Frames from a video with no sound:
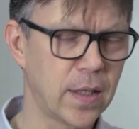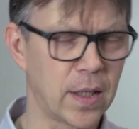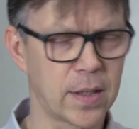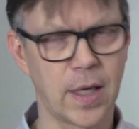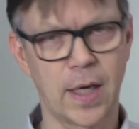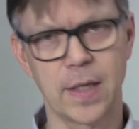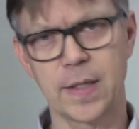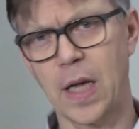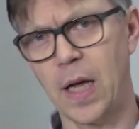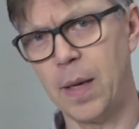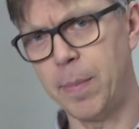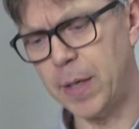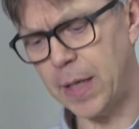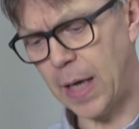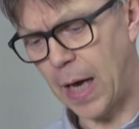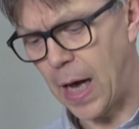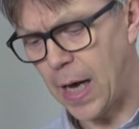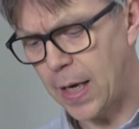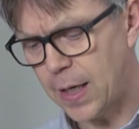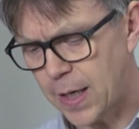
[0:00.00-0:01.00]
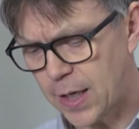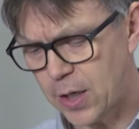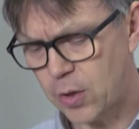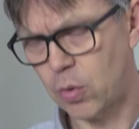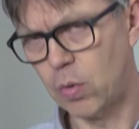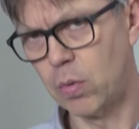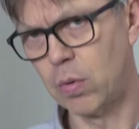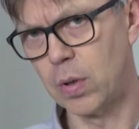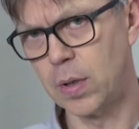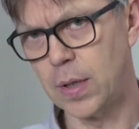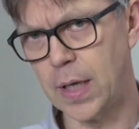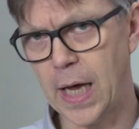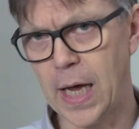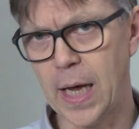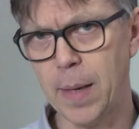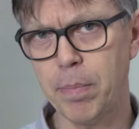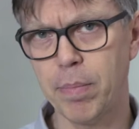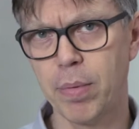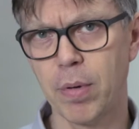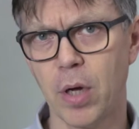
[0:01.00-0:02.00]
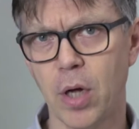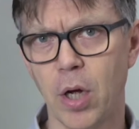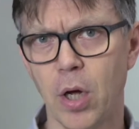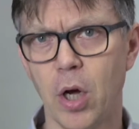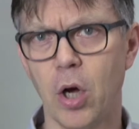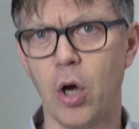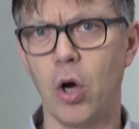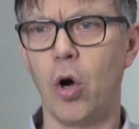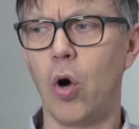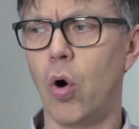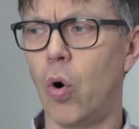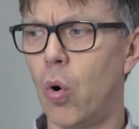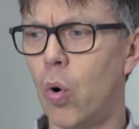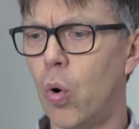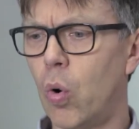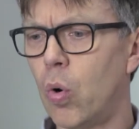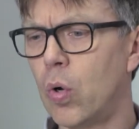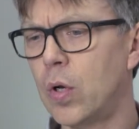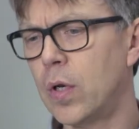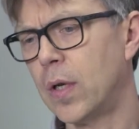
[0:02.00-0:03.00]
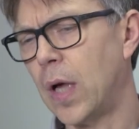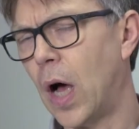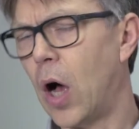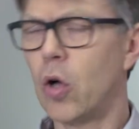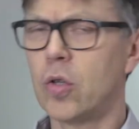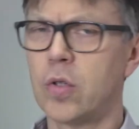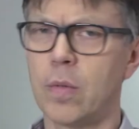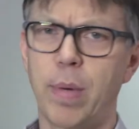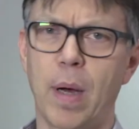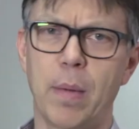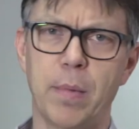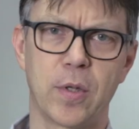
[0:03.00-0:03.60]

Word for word: Das heißt einmal die Einrichtung der App und auch so ein paar